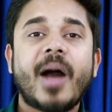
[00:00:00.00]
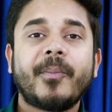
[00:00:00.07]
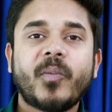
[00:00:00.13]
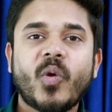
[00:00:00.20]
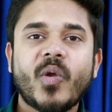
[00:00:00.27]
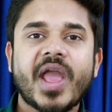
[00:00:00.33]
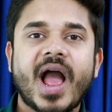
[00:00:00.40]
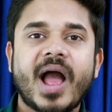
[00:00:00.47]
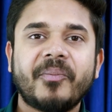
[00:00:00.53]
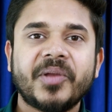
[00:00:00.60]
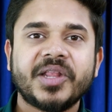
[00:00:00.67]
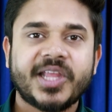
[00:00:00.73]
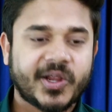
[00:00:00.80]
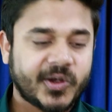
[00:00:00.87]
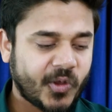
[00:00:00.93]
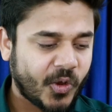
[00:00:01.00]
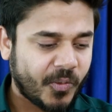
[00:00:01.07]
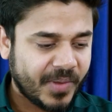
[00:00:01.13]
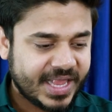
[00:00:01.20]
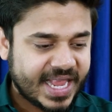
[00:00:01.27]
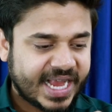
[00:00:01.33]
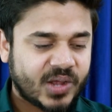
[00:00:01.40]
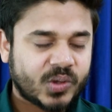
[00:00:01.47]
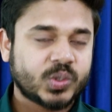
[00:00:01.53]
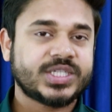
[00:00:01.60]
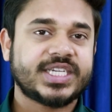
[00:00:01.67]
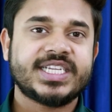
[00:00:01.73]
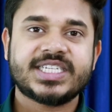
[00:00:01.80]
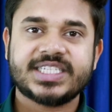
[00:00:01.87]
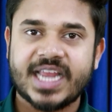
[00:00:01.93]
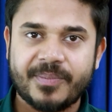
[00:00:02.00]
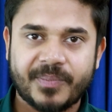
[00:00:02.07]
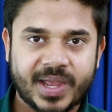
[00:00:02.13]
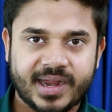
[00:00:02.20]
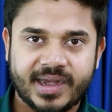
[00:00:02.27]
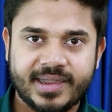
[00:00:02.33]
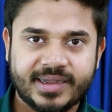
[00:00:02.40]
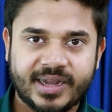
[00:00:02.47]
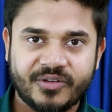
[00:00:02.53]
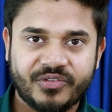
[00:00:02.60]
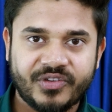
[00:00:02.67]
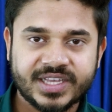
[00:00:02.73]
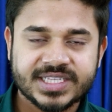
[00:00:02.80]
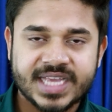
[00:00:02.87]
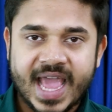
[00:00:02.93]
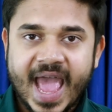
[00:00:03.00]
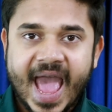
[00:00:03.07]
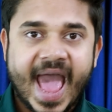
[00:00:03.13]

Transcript: आपको यहाँ पे देखने को मिल जाएगा कुछ इस टाइप का इंटरफेस